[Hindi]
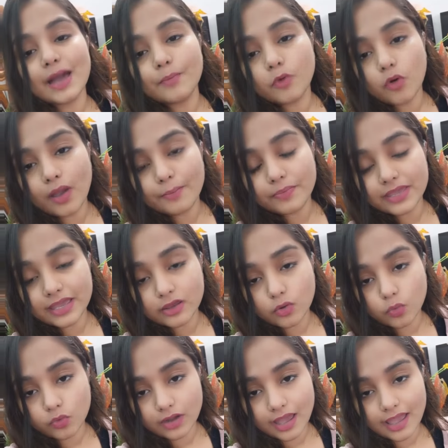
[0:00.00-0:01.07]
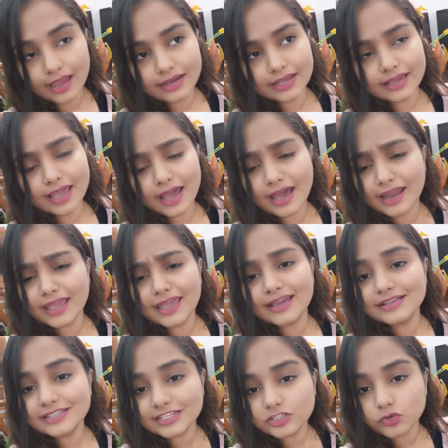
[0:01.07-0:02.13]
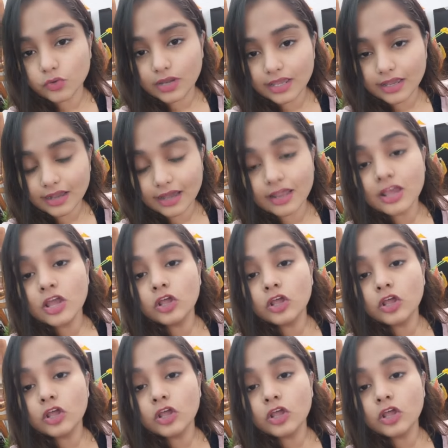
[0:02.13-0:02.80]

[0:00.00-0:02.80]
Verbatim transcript: आपको अपीयर होना है ठीक है हर एक चीज़ को लेकर